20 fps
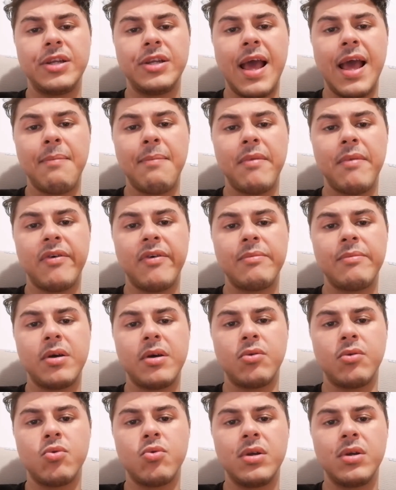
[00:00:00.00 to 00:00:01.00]
Demme,
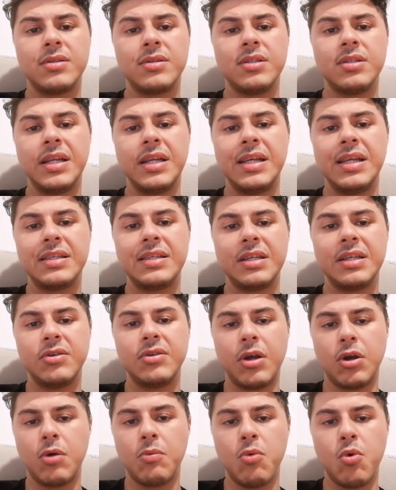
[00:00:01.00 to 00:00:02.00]
Fabian Ruiz, Zienischi,
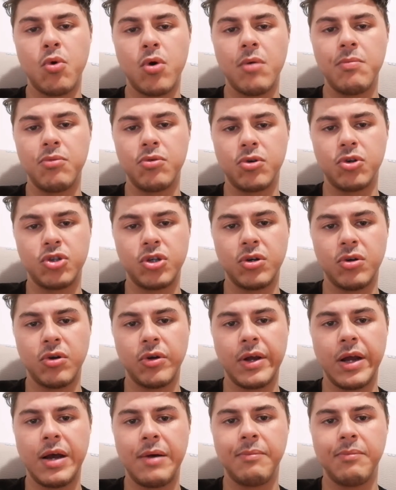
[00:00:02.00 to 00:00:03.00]
non è comunque un brutto
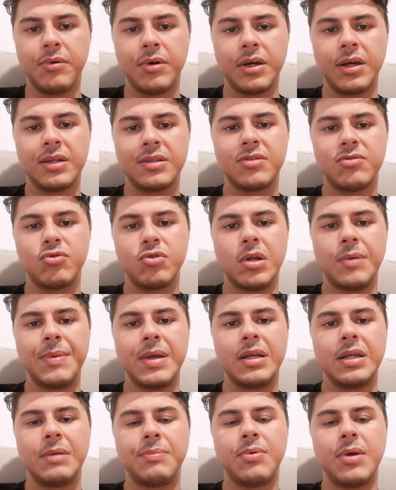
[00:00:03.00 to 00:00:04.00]
centrocampo, ragazzi,
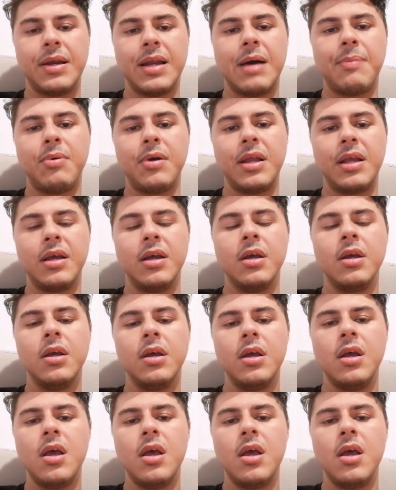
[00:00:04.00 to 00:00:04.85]
assolutamente. Poi il Napoli